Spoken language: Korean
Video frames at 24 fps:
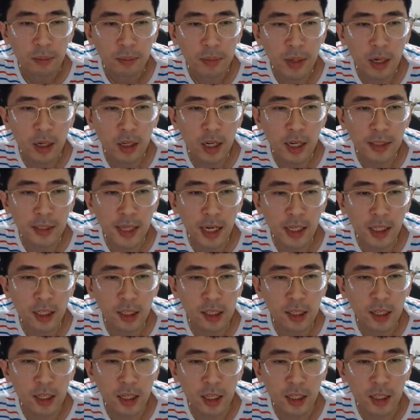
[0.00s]
병과 상이
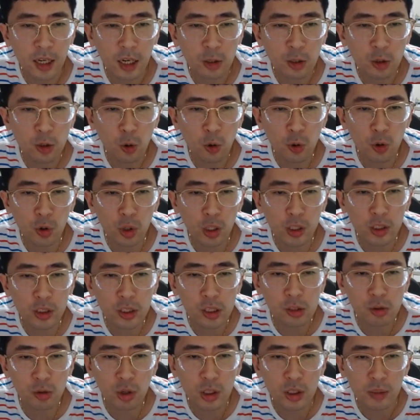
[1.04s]
걸리니까 요렇게
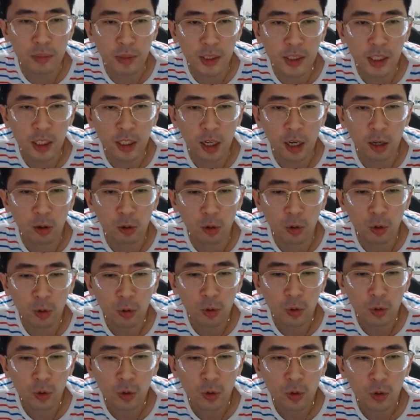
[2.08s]
쓸 수가 있습니다 차 달라고
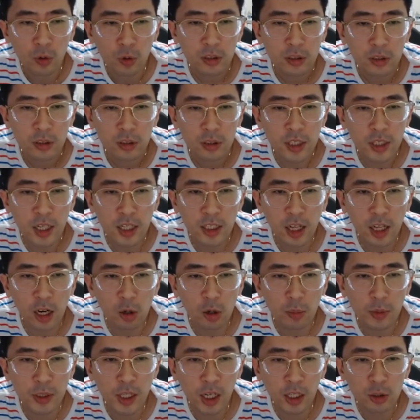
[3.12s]
차려 달라고
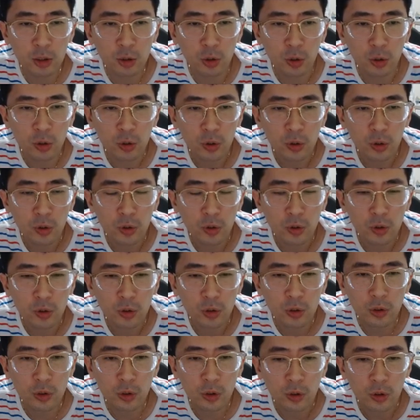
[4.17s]
먼저 하겠죠.
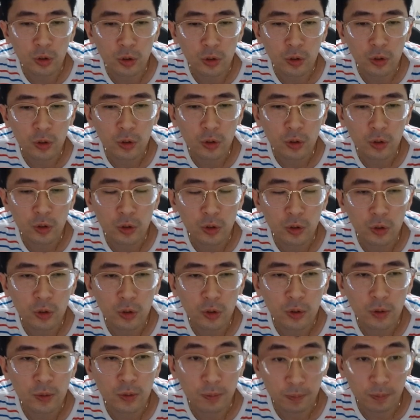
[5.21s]
그죠?
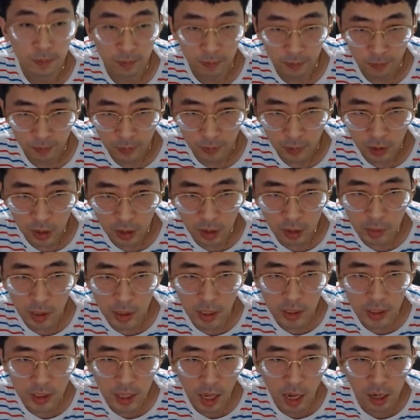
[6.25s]

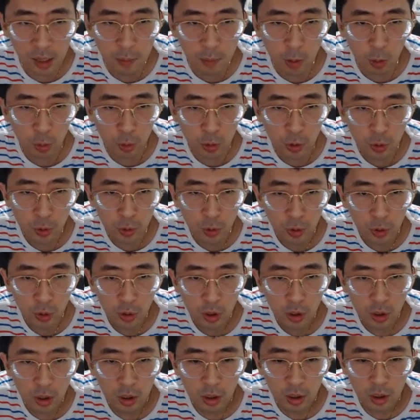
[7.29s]
그러면 상을 먹고요.
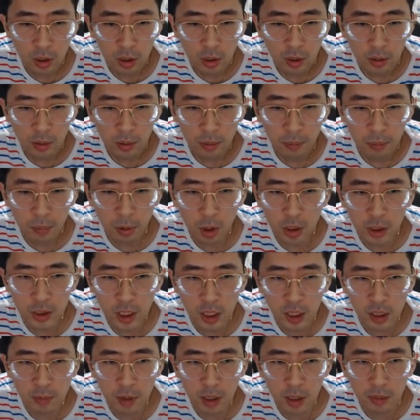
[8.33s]

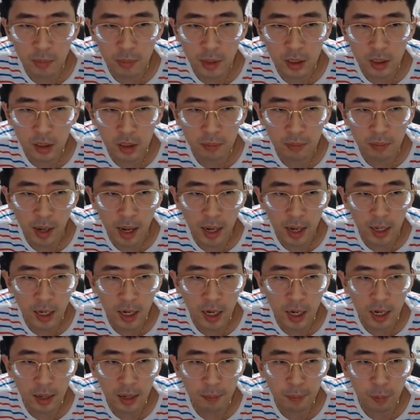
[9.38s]
포가차를 먹으면은
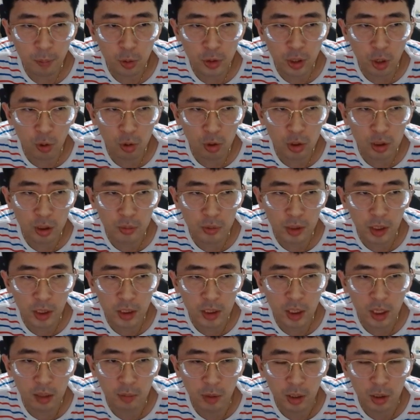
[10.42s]
마가 포장고를 치면서 이
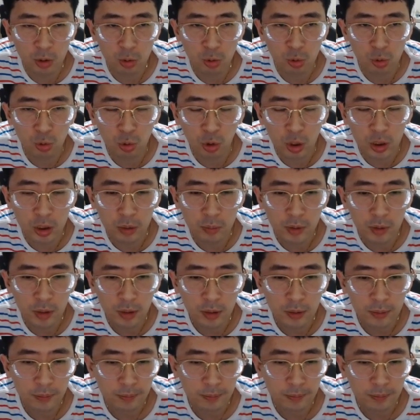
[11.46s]
차를 먹는 수를 두겠습니다.